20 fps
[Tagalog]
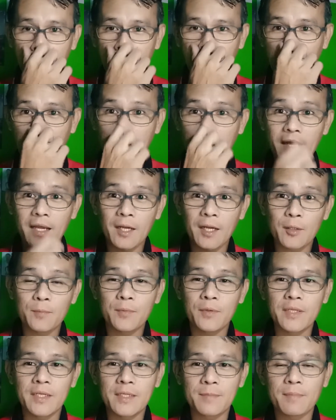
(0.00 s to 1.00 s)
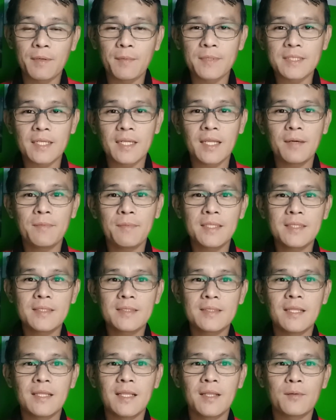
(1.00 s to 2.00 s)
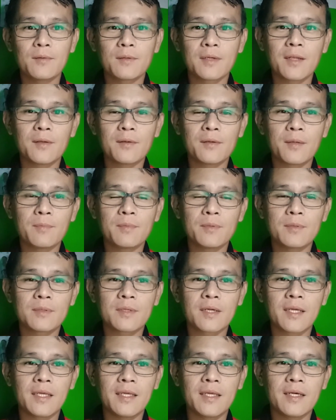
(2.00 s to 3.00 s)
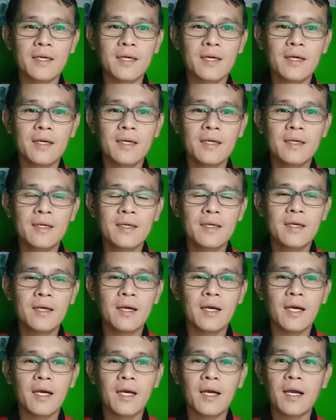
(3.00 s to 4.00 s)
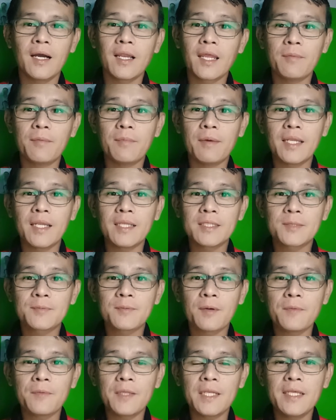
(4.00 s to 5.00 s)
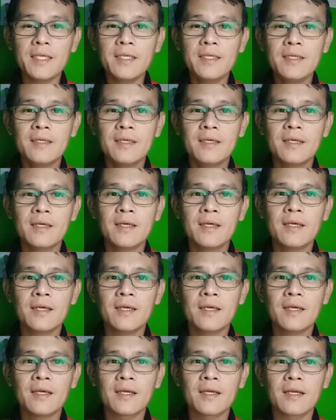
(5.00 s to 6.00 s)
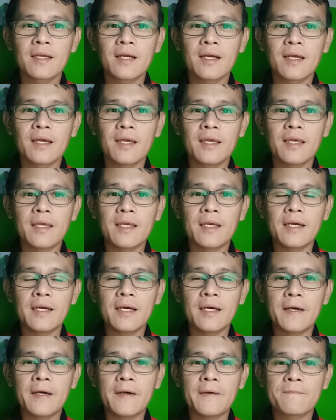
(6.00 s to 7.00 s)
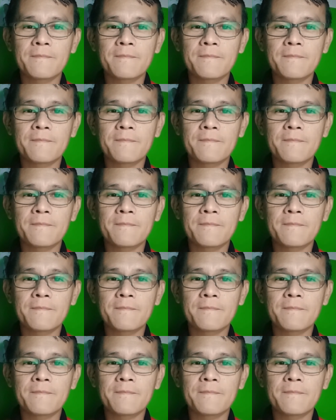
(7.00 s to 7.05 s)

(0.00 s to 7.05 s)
Uh, ako po ay nagpapasalamat lalong-lalo na po kay uh, uh, Alive Alex Family, kay uh,